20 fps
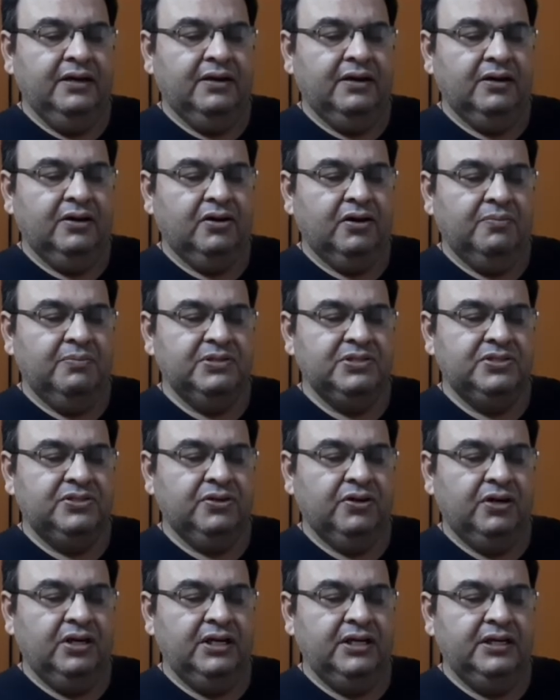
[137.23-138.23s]
और कॉमन
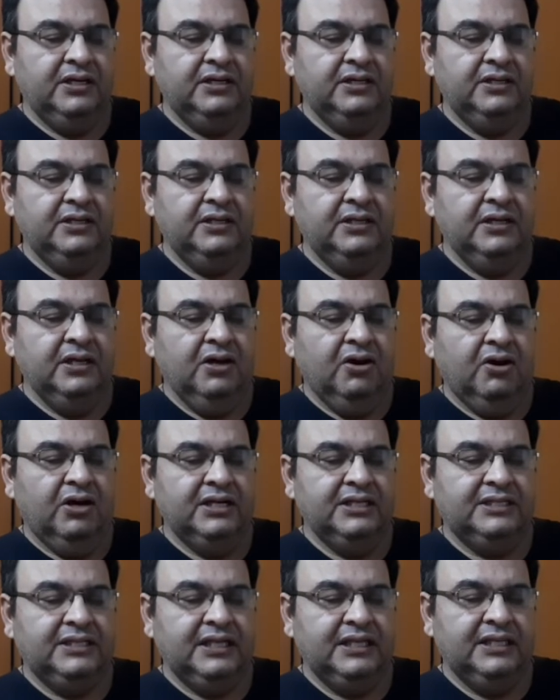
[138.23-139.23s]
सॉल्ट
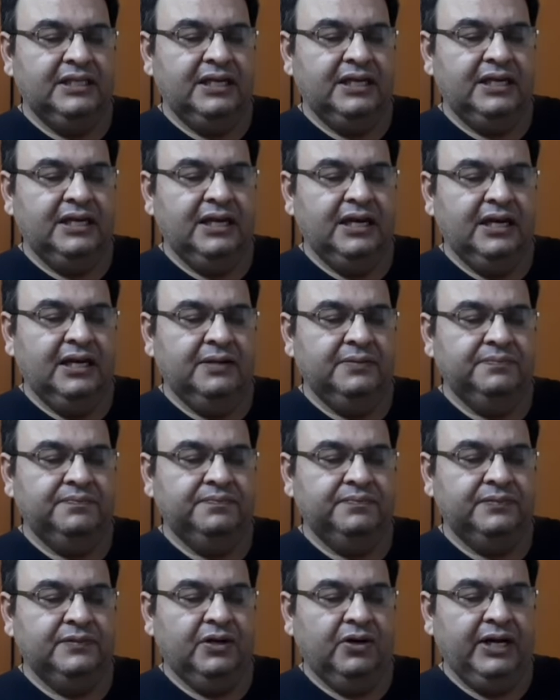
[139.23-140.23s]
और इसके अंदर
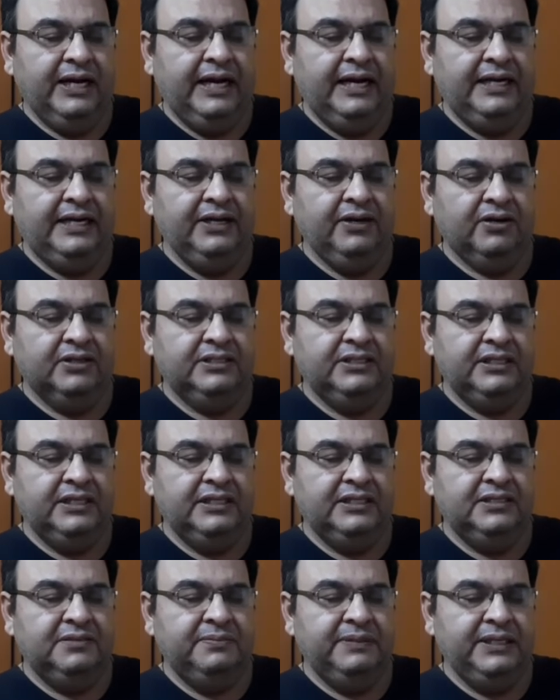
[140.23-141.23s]
uh, और
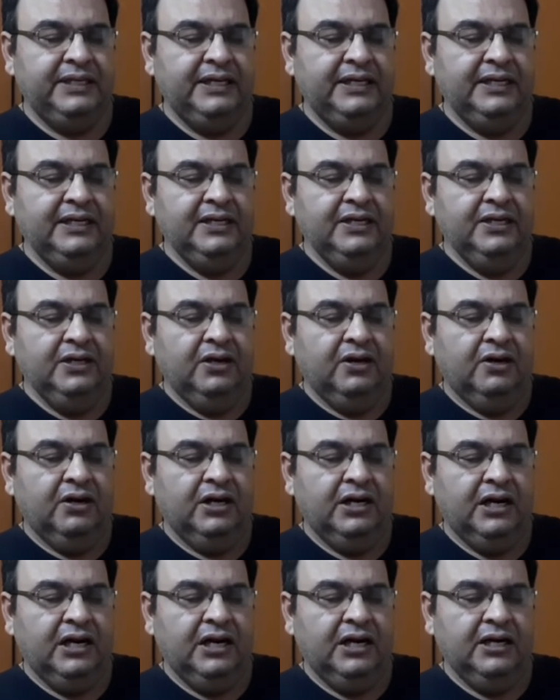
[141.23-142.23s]
एंटीऑक्सीडेंट्स भी हैं
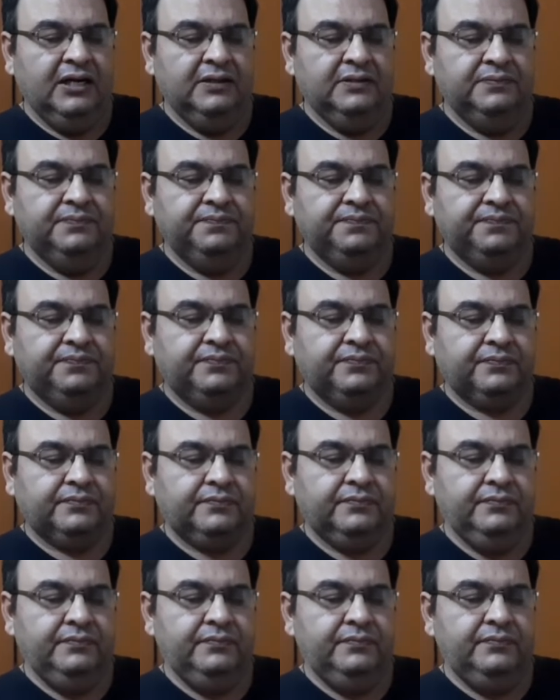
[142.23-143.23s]
और
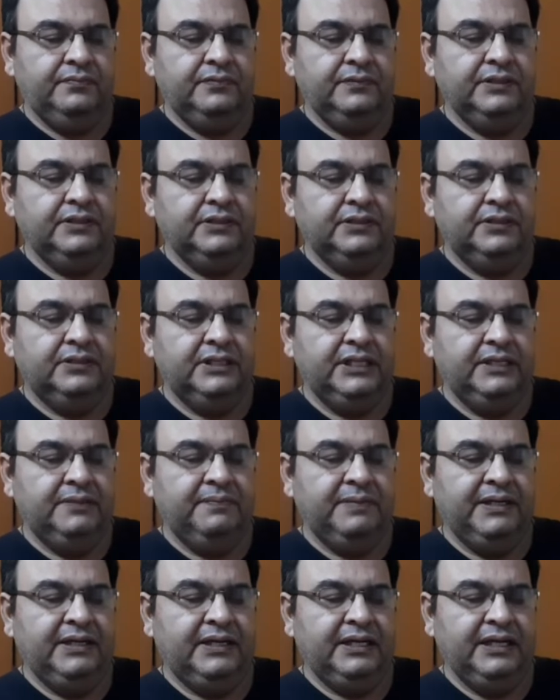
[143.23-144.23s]

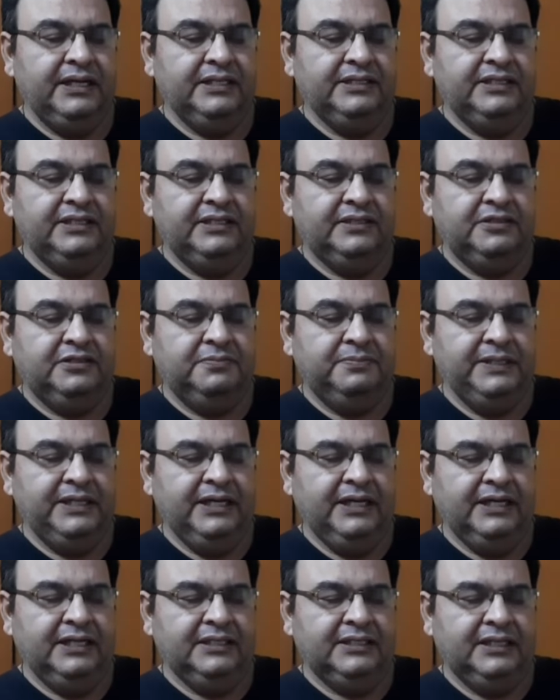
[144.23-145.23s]
ट्रीटमेंट uh, एजेंट्स भी
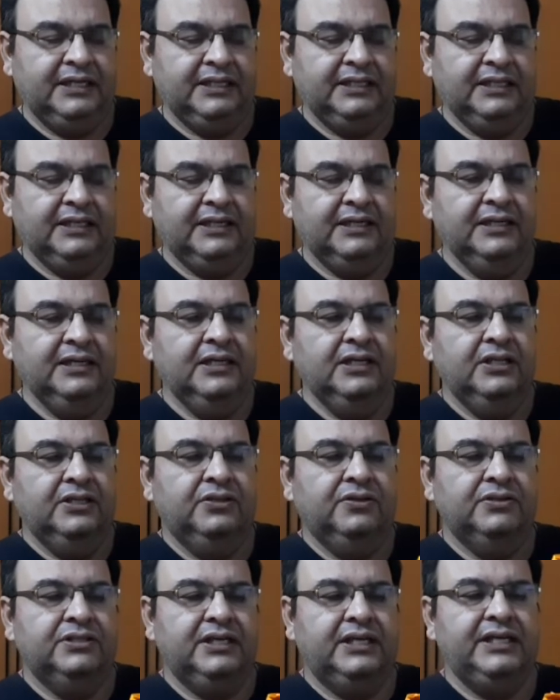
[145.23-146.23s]
हैं इसके अंदर
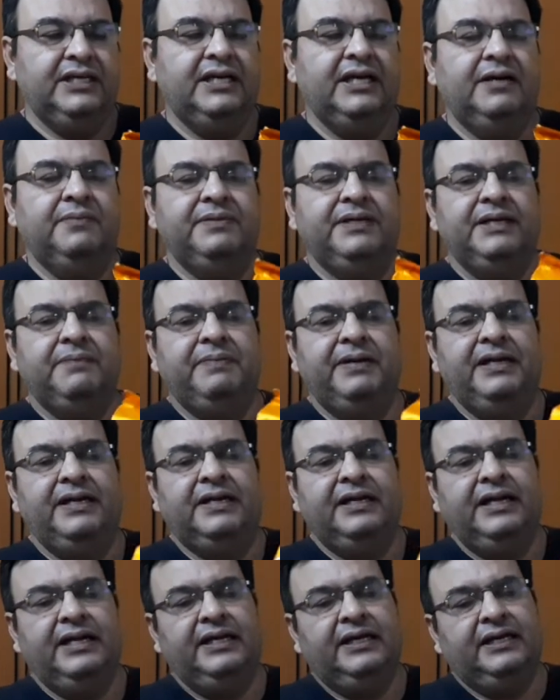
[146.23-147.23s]
तो चलिए हम ये पहले
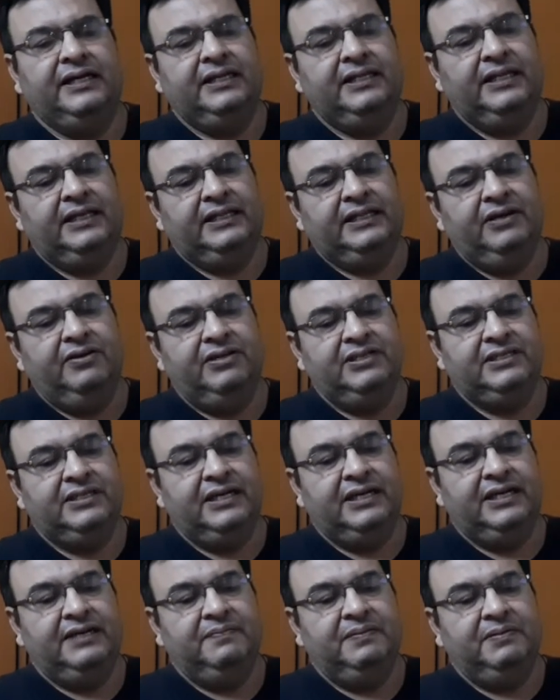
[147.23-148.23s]
ट्राई करके देखते हैं और
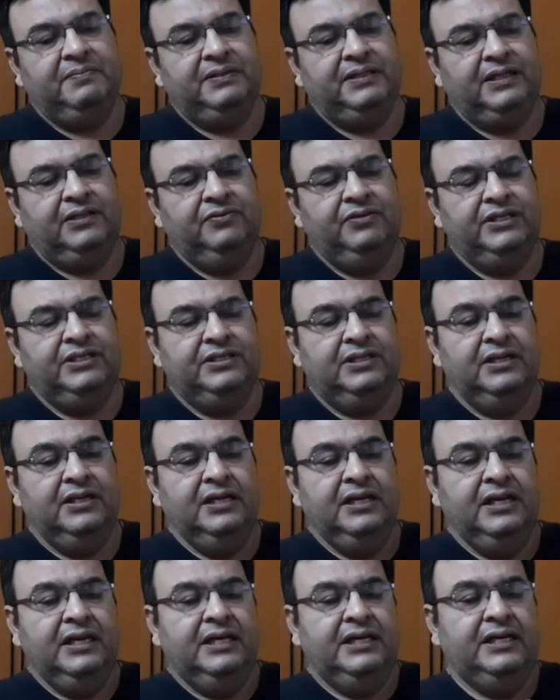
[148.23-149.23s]
इसका रेट मैं बता दूँ
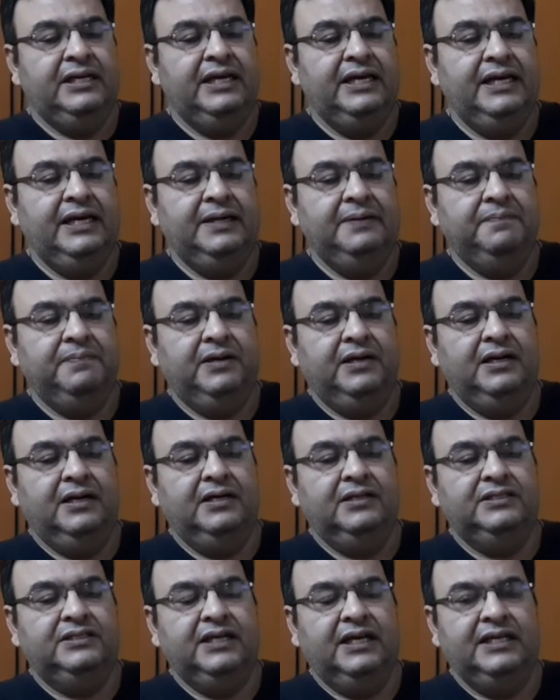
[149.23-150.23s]
ये है
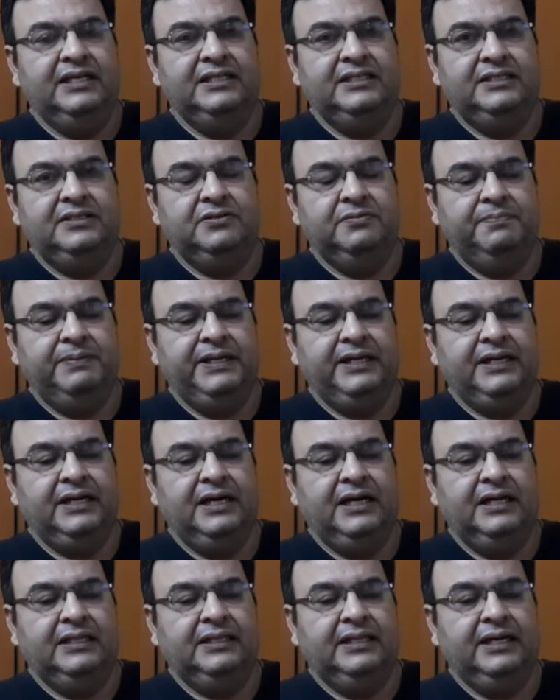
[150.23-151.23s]
चालीस रुपए
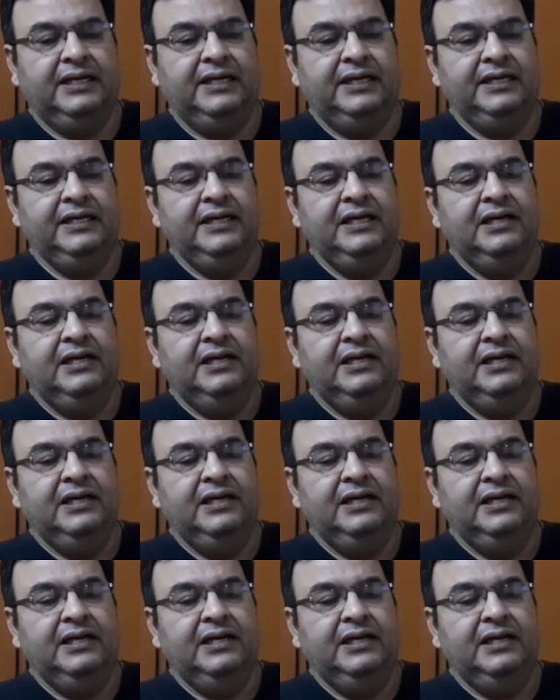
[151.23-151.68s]
का आता है